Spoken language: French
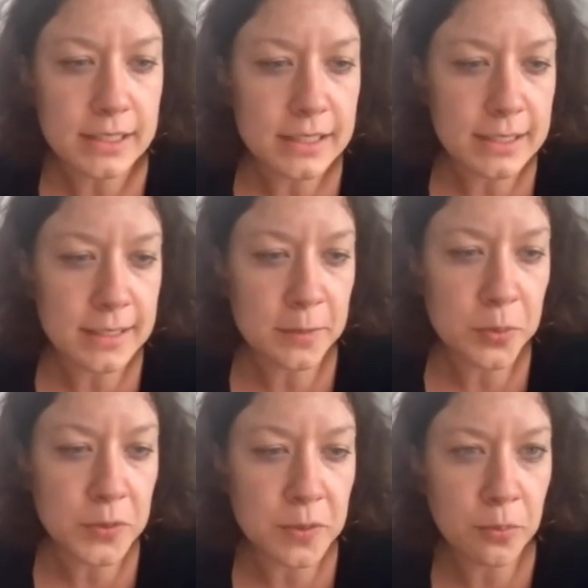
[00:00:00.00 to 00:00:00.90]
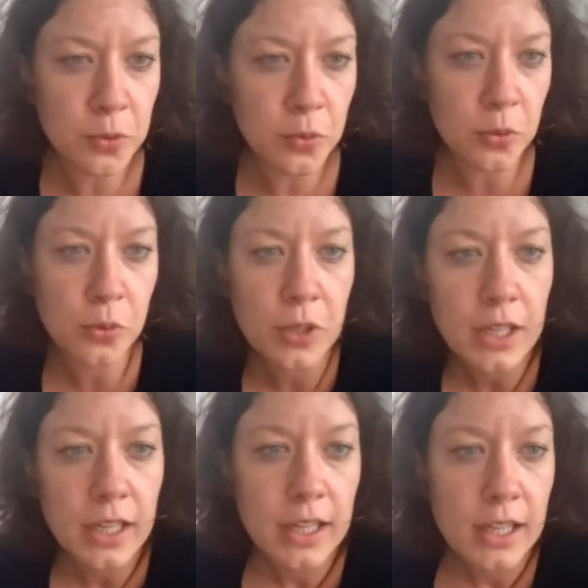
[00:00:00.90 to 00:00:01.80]
si c'est possible de
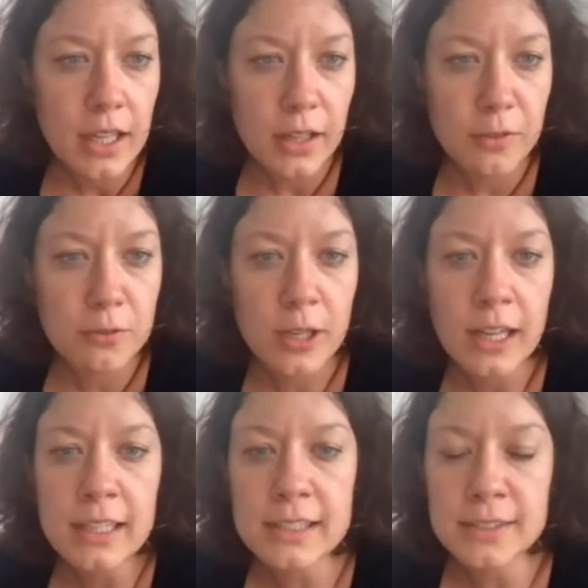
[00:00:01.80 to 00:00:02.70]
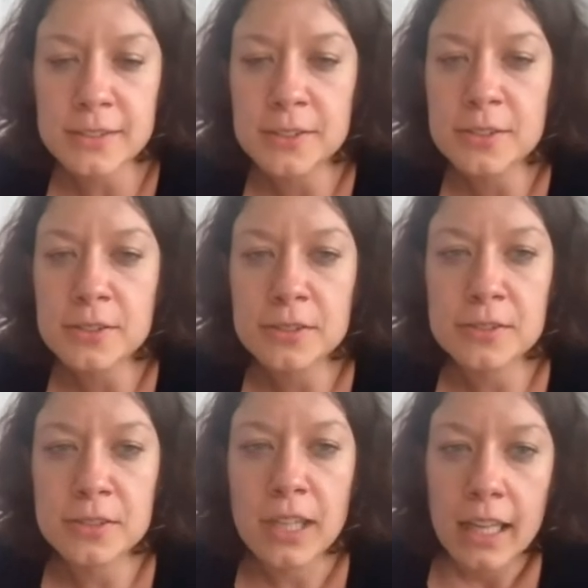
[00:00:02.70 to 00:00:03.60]
voilà, euh,